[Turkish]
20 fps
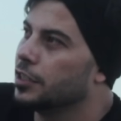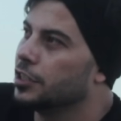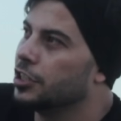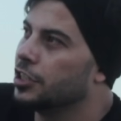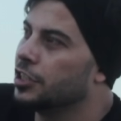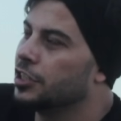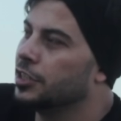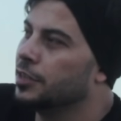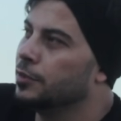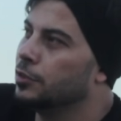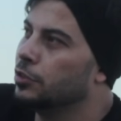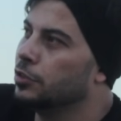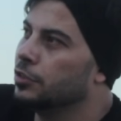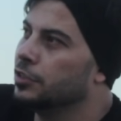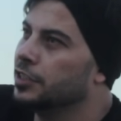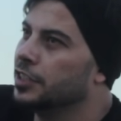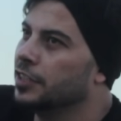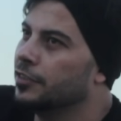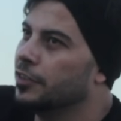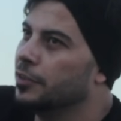CS
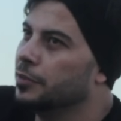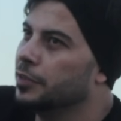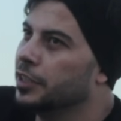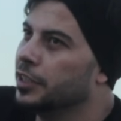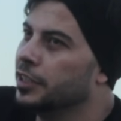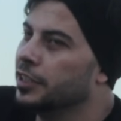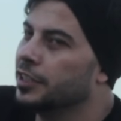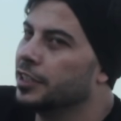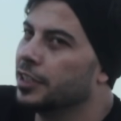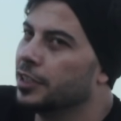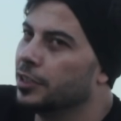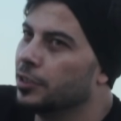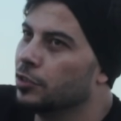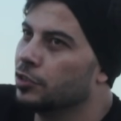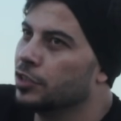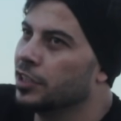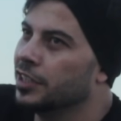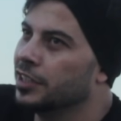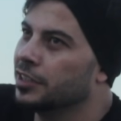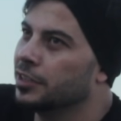videoların devamı gelir ya.
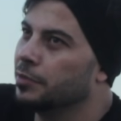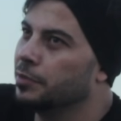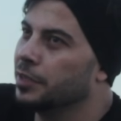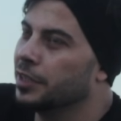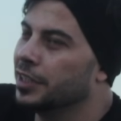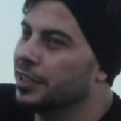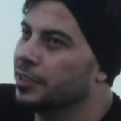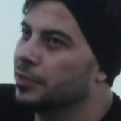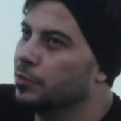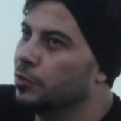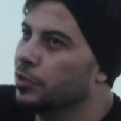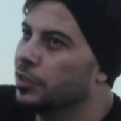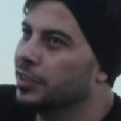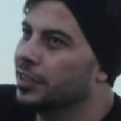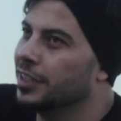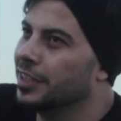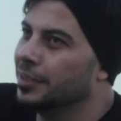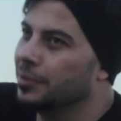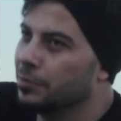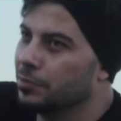Özellikle 1.6
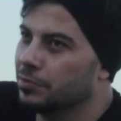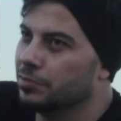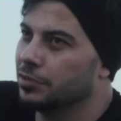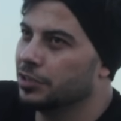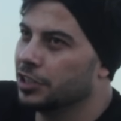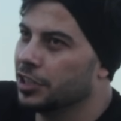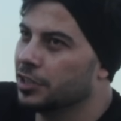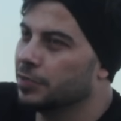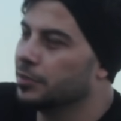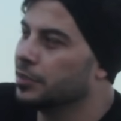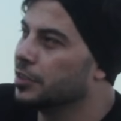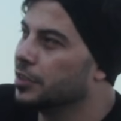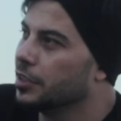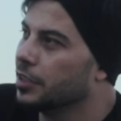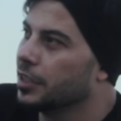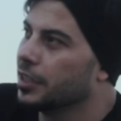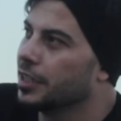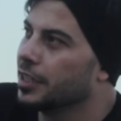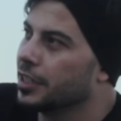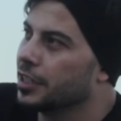böyle daha şey beni.
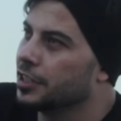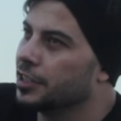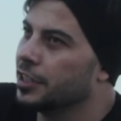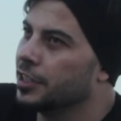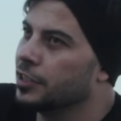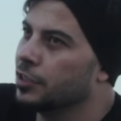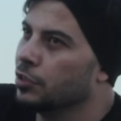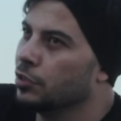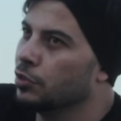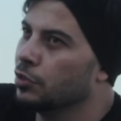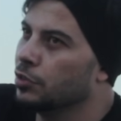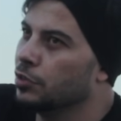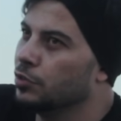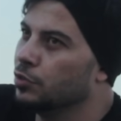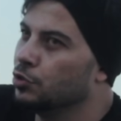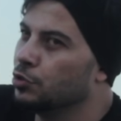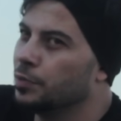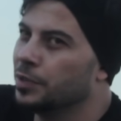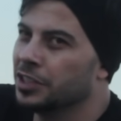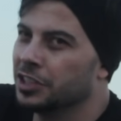CS:GO
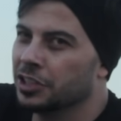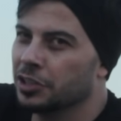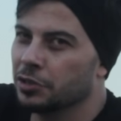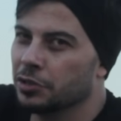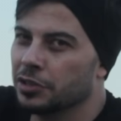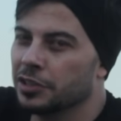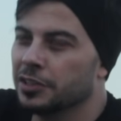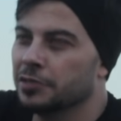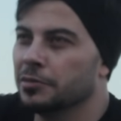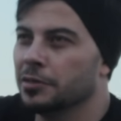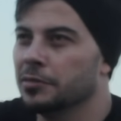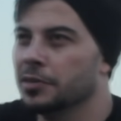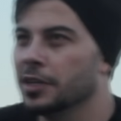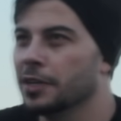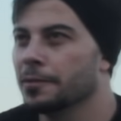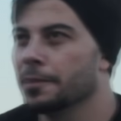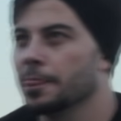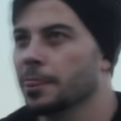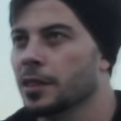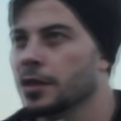3-5 kere oynadım
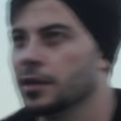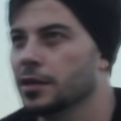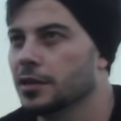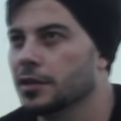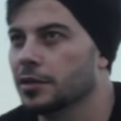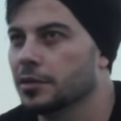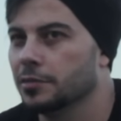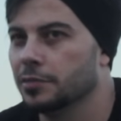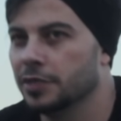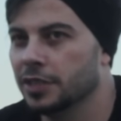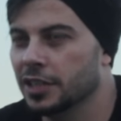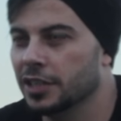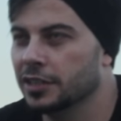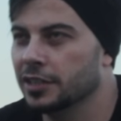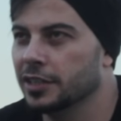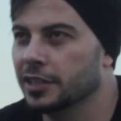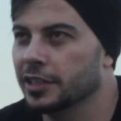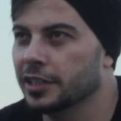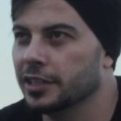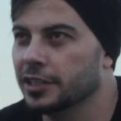ama
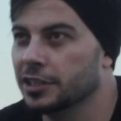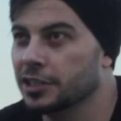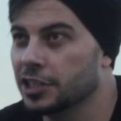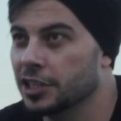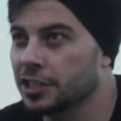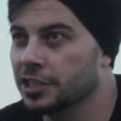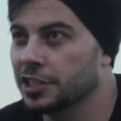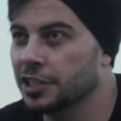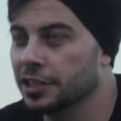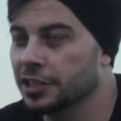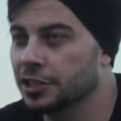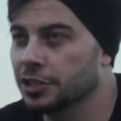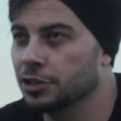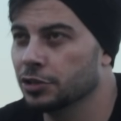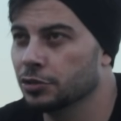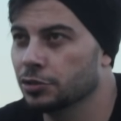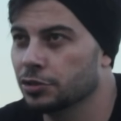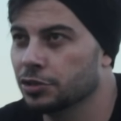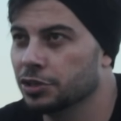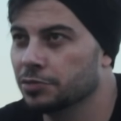1.6 da gelir. CS2
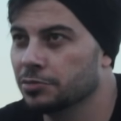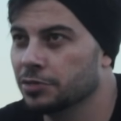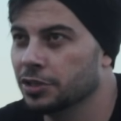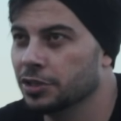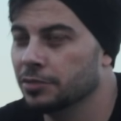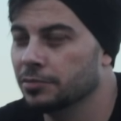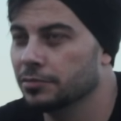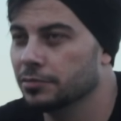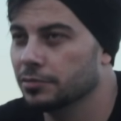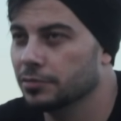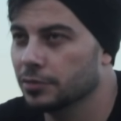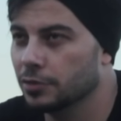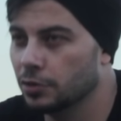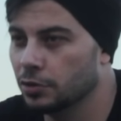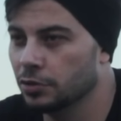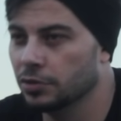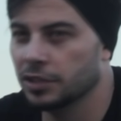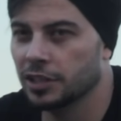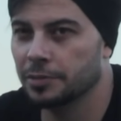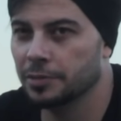çıkıyor şimdi.
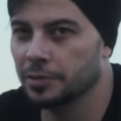Onu da